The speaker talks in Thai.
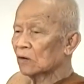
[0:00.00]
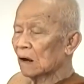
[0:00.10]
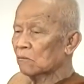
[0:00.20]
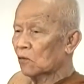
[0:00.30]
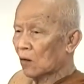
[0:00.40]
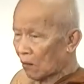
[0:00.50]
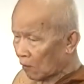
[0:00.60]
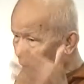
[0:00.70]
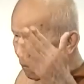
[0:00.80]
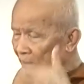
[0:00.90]
หลวงตาบัว
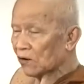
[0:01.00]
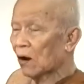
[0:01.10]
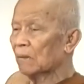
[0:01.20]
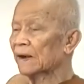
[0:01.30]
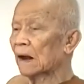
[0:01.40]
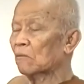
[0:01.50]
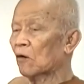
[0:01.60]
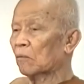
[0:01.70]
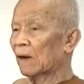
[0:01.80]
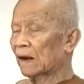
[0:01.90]
ก็ไม่ยอมให้
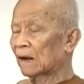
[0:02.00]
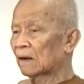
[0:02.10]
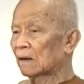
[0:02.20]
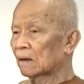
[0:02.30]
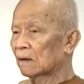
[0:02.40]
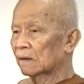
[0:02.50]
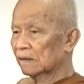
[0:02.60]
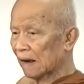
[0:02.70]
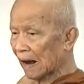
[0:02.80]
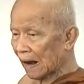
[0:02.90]
นำออกไป
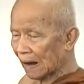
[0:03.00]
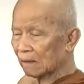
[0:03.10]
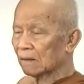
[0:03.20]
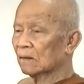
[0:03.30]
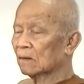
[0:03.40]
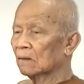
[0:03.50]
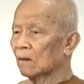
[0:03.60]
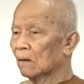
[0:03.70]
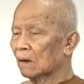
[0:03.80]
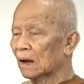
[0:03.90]
จาก
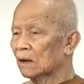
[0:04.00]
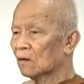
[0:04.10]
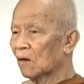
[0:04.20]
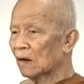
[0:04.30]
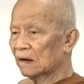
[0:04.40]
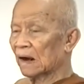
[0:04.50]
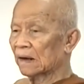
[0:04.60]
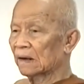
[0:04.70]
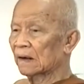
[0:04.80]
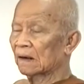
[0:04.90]
เงินก้อนใหญ่
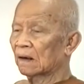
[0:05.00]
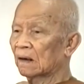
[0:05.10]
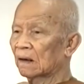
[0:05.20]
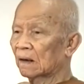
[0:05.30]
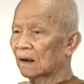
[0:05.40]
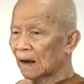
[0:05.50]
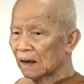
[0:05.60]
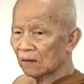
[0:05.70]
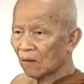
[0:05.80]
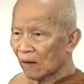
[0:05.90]
นี้ เงิ
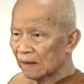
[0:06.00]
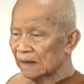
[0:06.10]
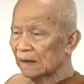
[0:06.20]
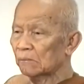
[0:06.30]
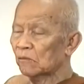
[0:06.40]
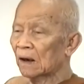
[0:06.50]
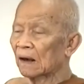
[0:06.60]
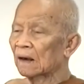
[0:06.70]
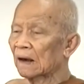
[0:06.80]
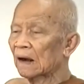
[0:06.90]
นก้อนนี้เมื่อ
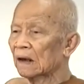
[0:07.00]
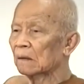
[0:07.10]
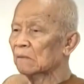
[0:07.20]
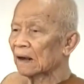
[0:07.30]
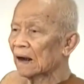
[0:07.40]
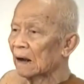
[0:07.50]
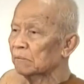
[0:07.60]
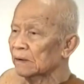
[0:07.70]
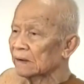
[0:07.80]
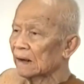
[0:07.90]
คณะกรรมการ
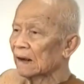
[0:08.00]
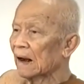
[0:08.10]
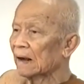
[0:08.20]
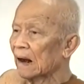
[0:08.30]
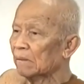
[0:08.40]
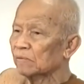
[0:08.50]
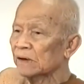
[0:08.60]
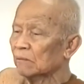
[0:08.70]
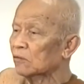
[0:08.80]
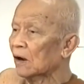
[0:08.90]
พิจารณานับ
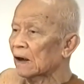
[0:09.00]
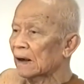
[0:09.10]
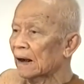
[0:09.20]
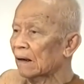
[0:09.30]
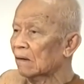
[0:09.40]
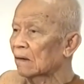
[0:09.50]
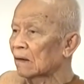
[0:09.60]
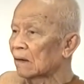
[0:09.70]
เรียบร้อยแล้ว